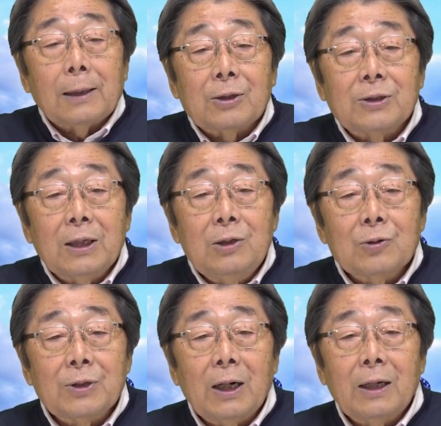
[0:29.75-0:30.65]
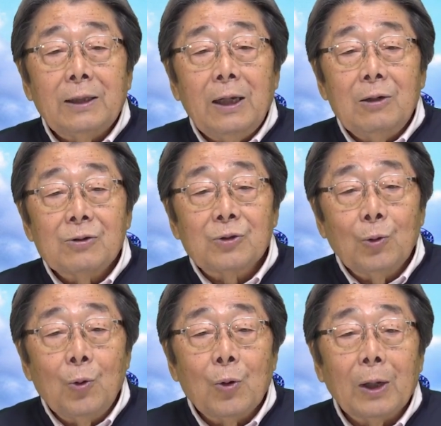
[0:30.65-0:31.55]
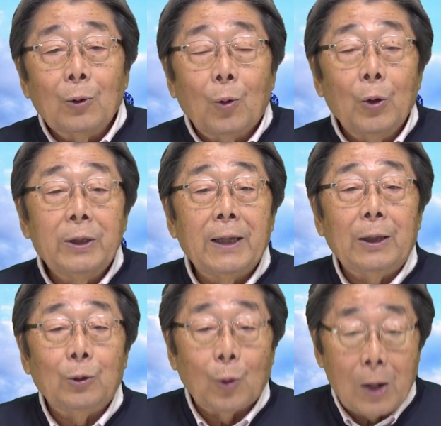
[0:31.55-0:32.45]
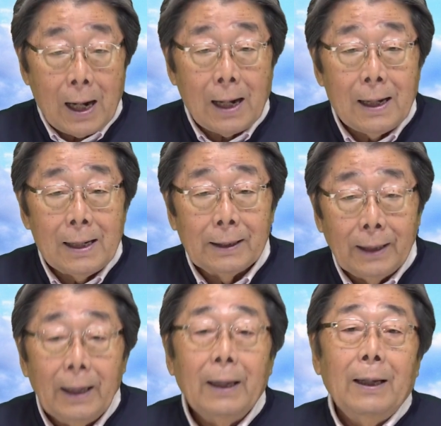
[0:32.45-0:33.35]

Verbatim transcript: たくさん寄せられているその他のご意見とか、ね、